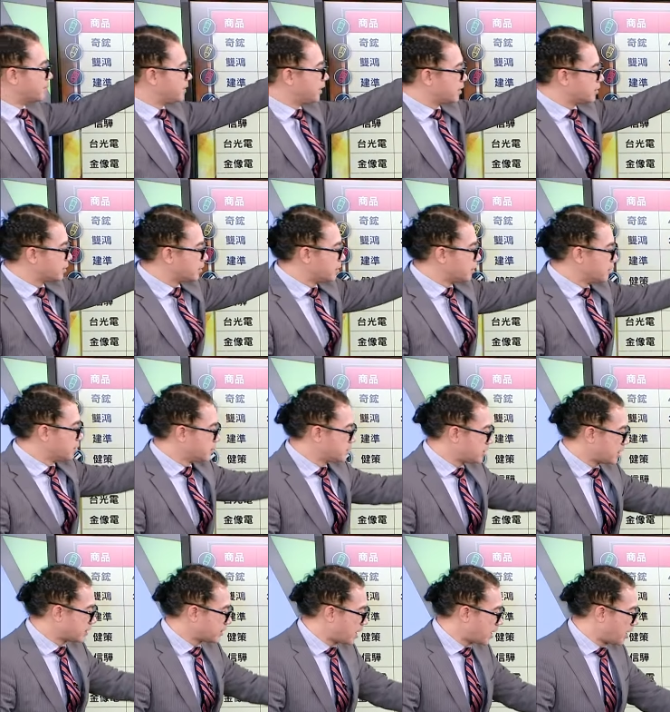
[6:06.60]
面
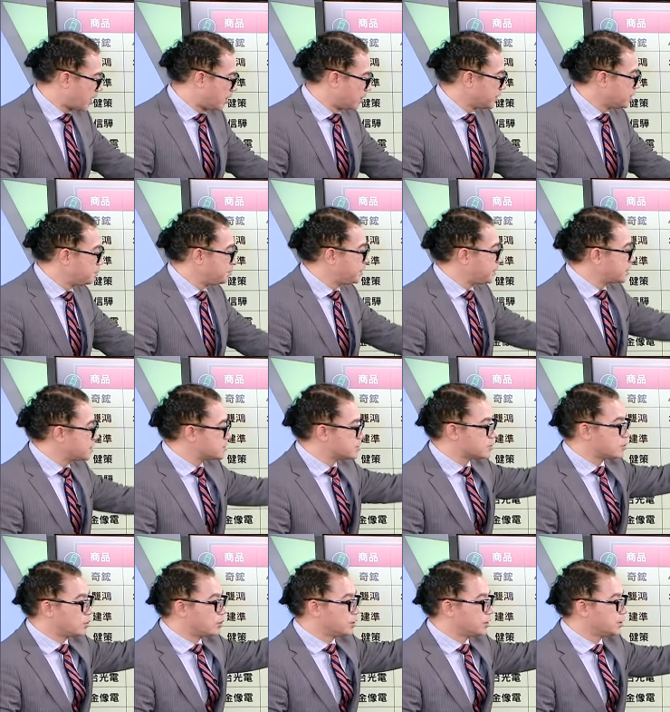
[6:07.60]
相当好
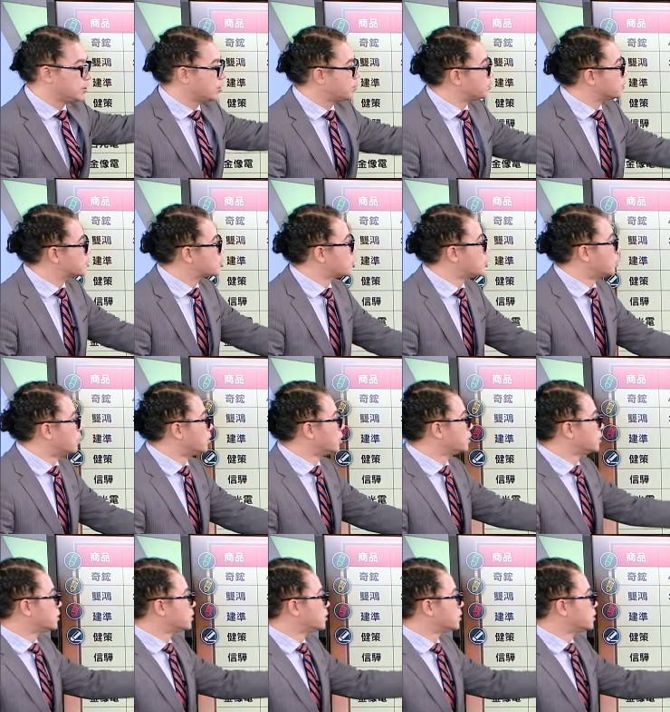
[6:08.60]
，EPS 获利都不错。